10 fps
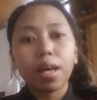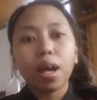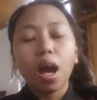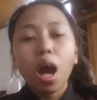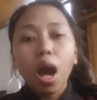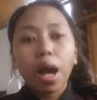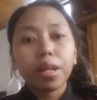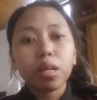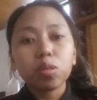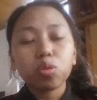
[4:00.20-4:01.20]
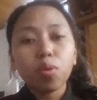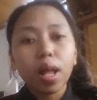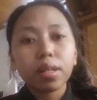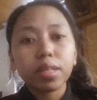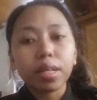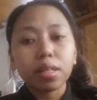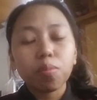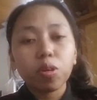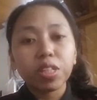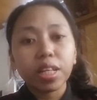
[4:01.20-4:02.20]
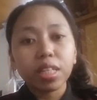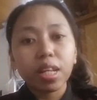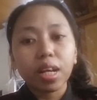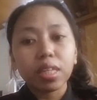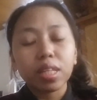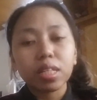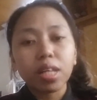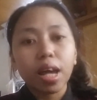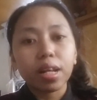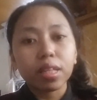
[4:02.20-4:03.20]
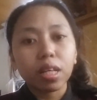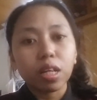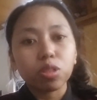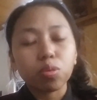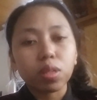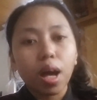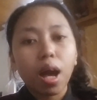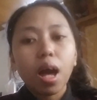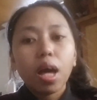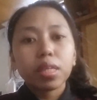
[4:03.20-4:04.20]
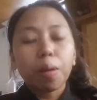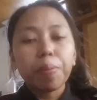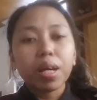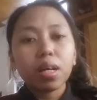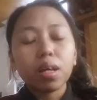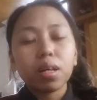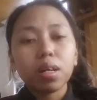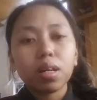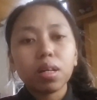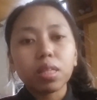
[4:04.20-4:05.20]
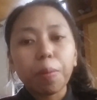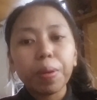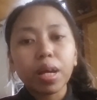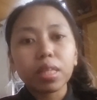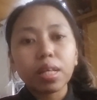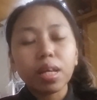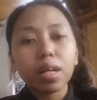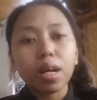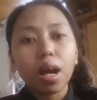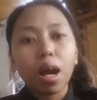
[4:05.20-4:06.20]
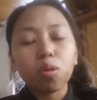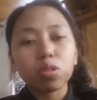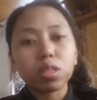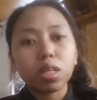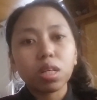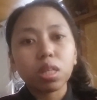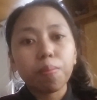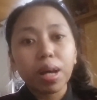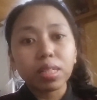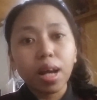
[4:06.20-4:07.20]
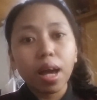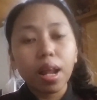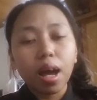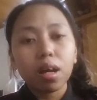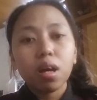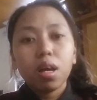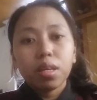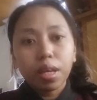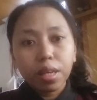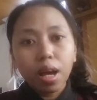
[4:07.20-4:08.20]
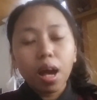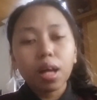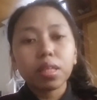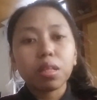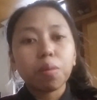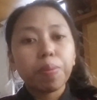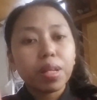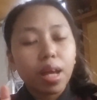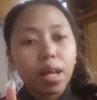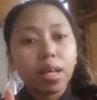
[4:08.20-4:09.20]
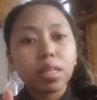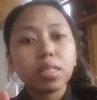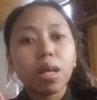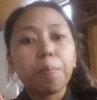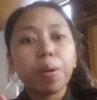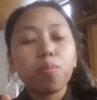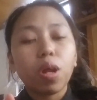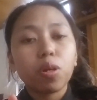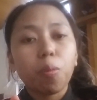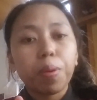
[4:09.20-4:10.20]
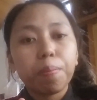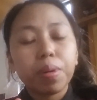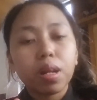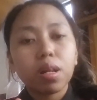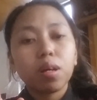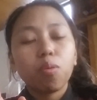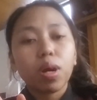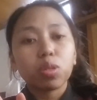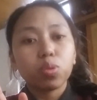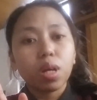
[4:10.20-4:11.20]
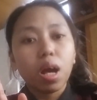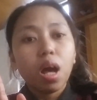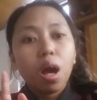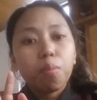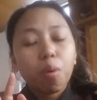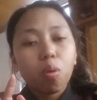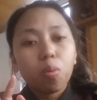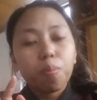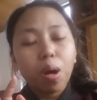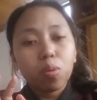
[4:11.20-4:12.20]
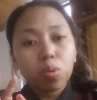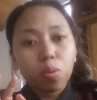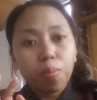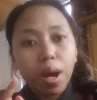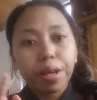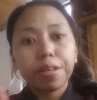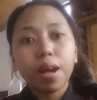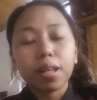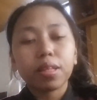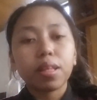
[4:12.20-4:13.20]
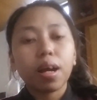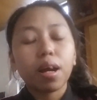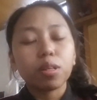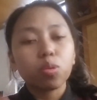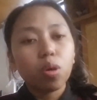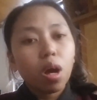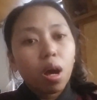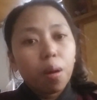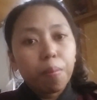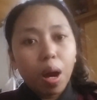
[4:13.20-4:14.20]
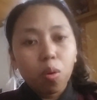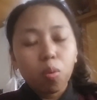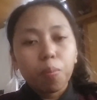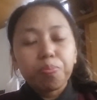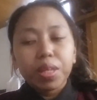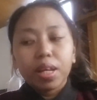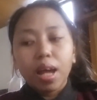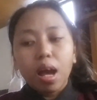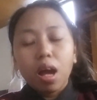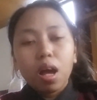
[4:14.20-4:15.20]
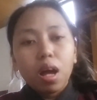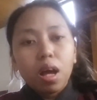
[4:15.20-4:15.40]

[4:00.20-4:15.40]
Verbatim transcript: saya ada yang jual jeng, kebon jengjen katanya seharga 3 juta tapi e, tapi katanya nggak harus ditebang sekarang ya iya titipin ya nanti sampai bulan November waktunya mau bangun rumah iya tetangga itu mau nah